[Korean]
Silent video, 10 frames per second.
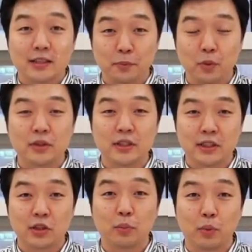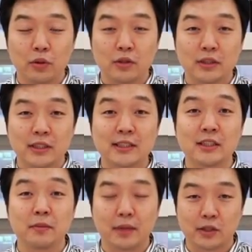스포티지 더 볼드
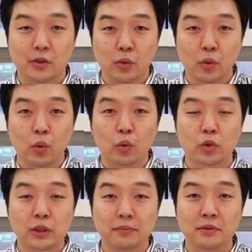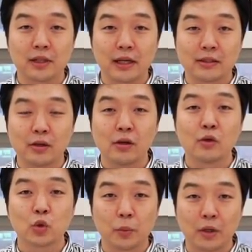시승을 마치고
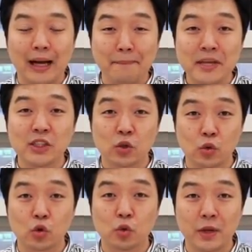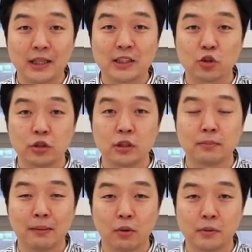독자분들께서 좀 더 합리적으로 구매하실 수 있는
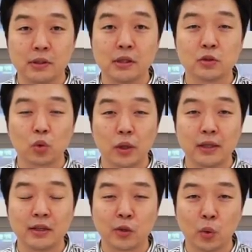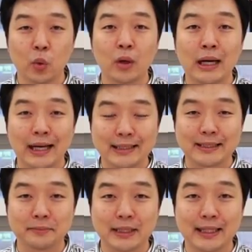방법을 소개해드리도록
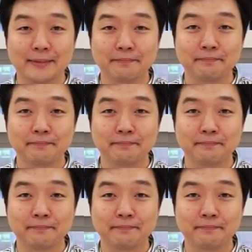하겠습니다.